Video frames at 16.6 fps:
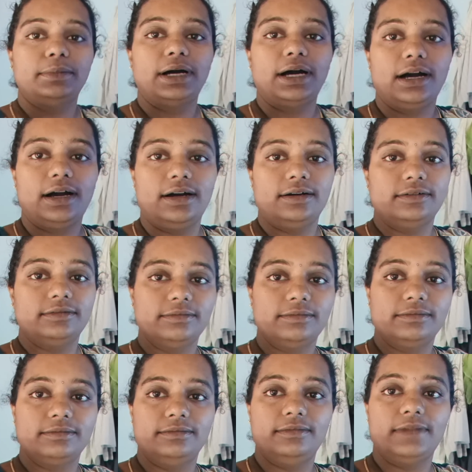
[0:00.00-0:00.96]
మా
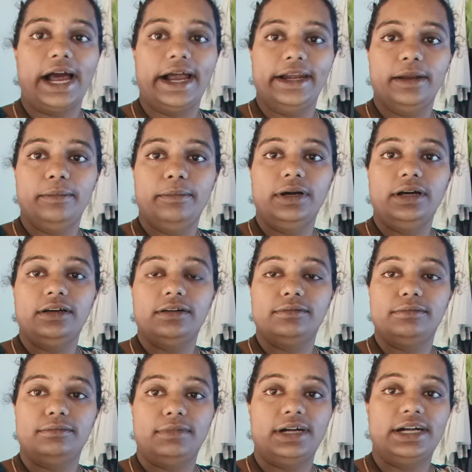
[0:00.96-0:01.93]
నాయనమ్మ
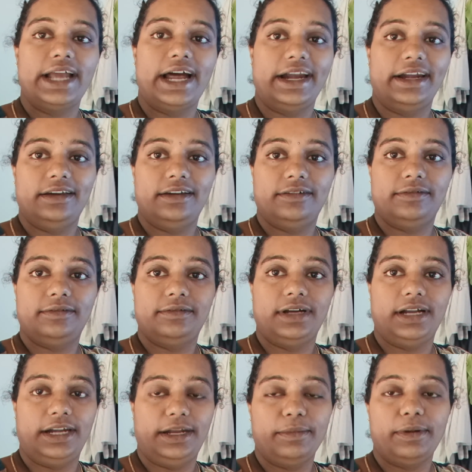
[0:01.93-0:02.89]
మా డాడీ
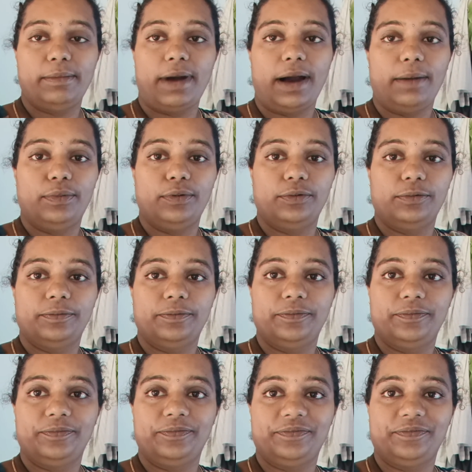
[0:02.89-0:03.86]
అంటే మా బాపు
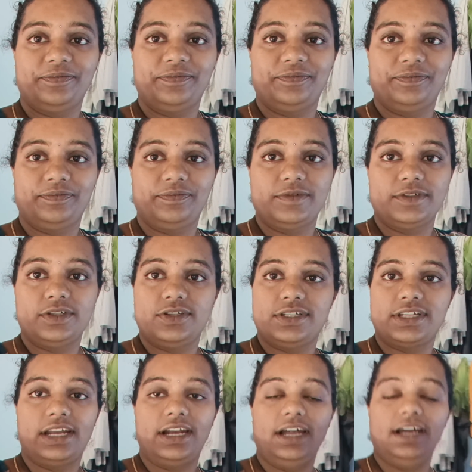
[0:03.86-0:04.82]

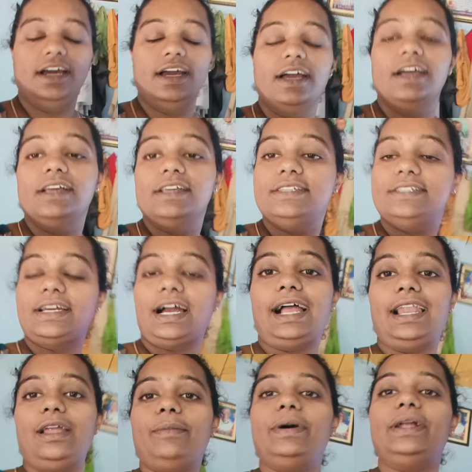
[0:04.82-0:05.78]
చూసారా
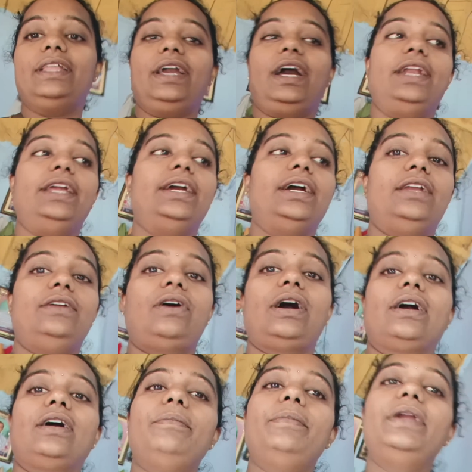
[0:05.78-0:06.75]
చాలామంది అడిగారు
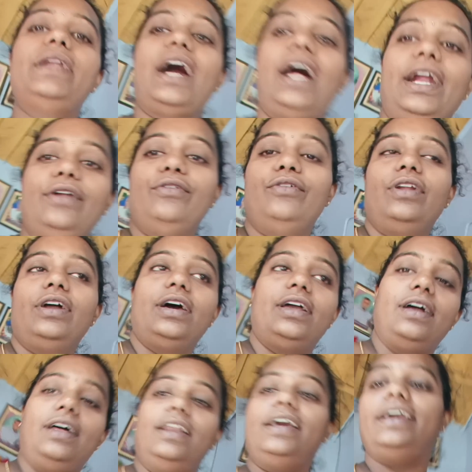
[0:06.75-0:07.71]
అక్క మీ డాడీ
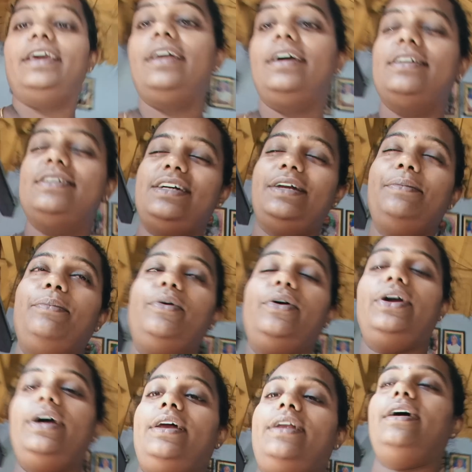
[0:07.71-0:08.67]
ఉన్నారా లేరా
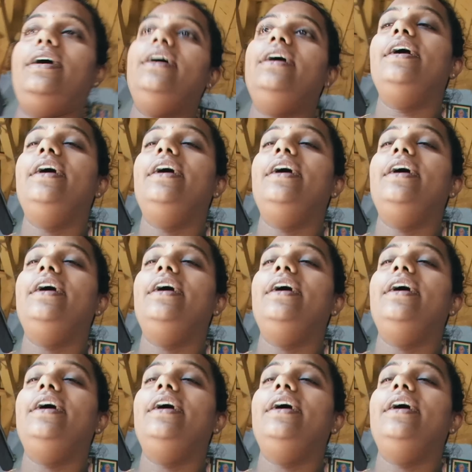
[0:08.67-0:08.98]
చనిపోయారా